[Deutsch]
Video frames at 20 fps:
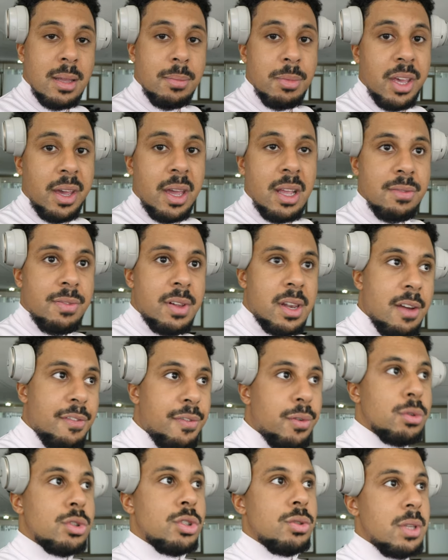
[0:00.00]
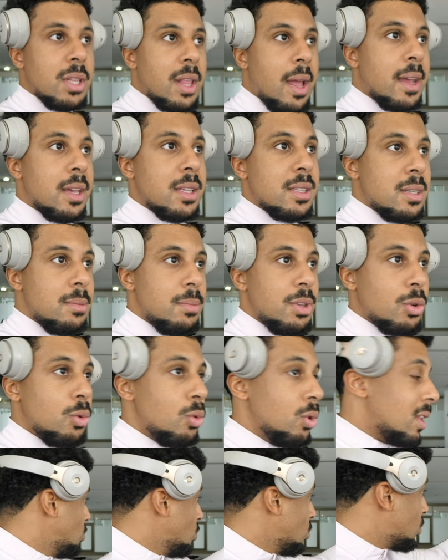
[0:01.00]
dem Gerät, weil der funktioniert eigentlich ziemlich
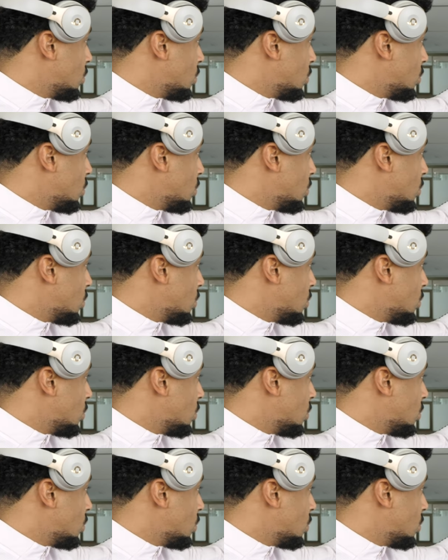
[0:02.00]
gut. Nur